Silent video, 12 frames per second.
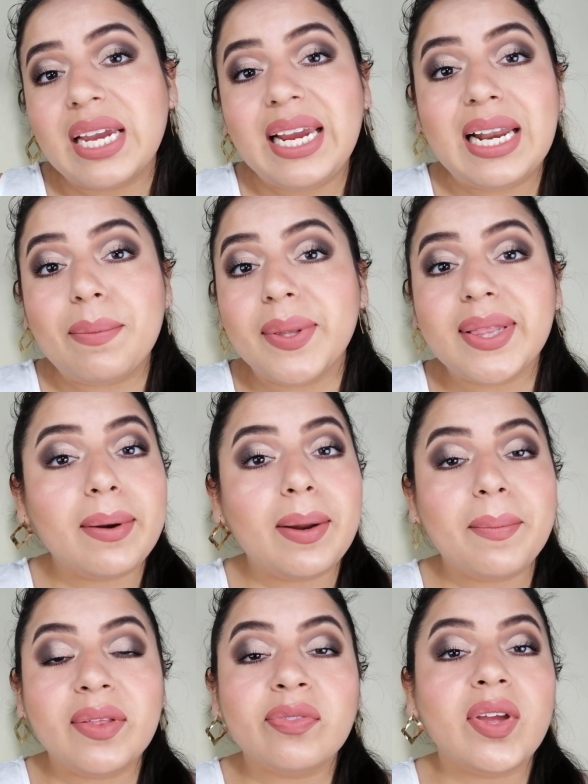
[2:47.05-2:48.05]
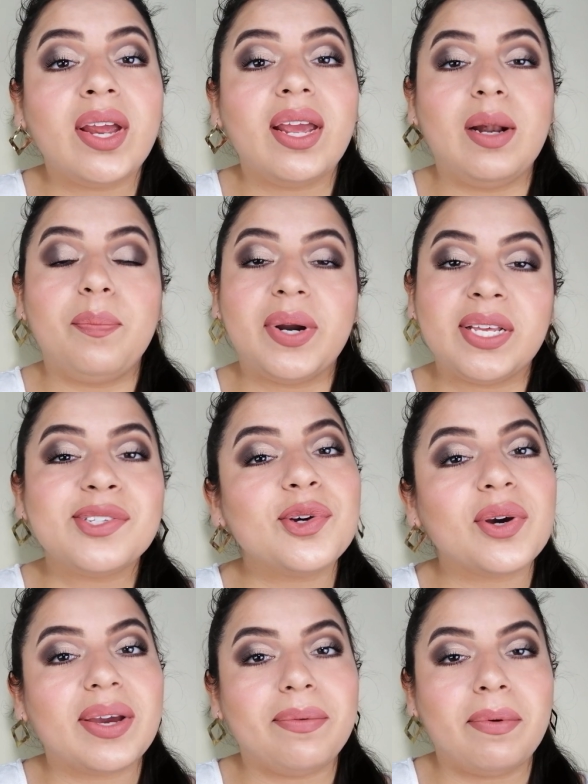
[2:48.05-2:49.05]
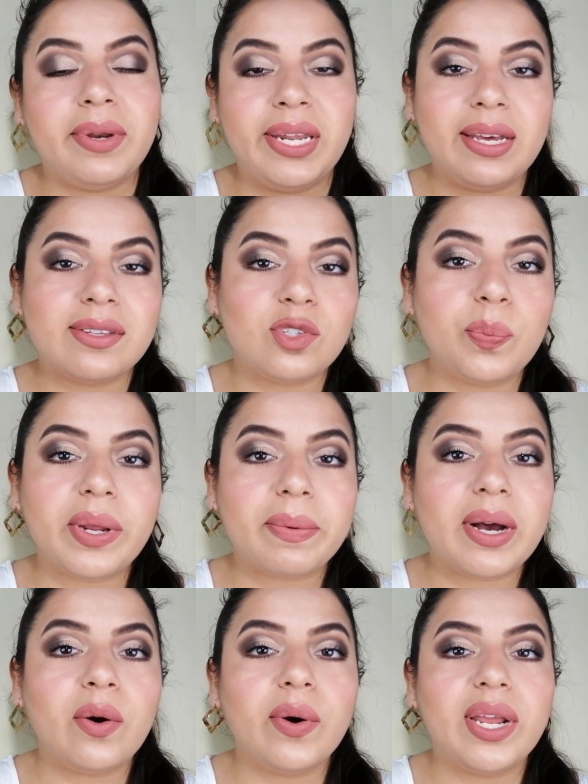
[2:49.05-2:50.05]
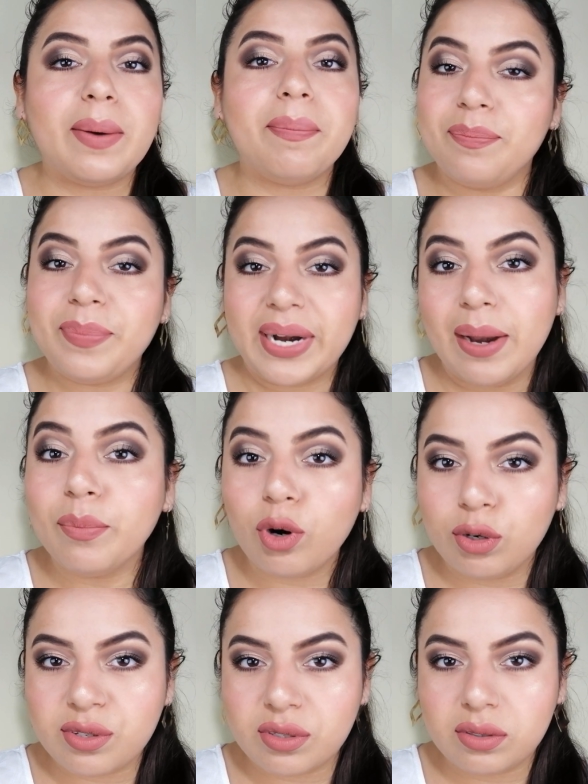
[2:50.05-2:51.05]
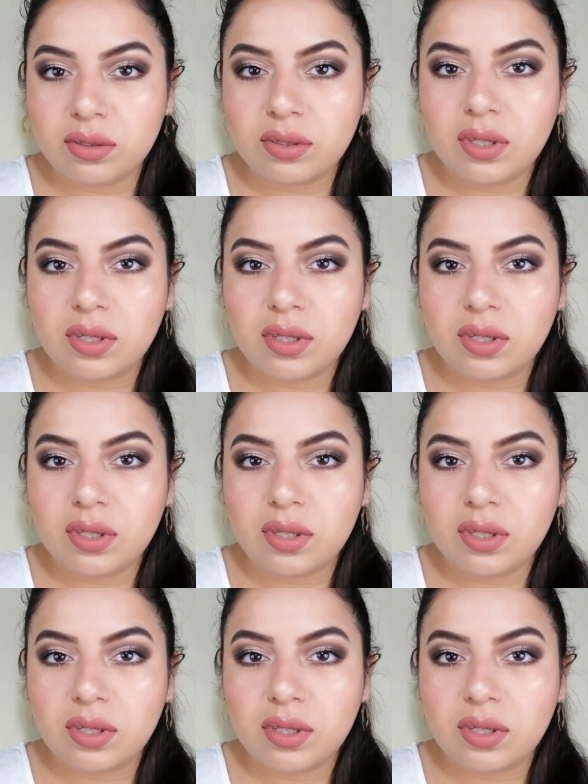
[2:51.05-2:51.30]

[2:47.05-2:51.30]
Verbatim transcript: Y lamentablemente el precio que me venía súper bajo era para el bolso.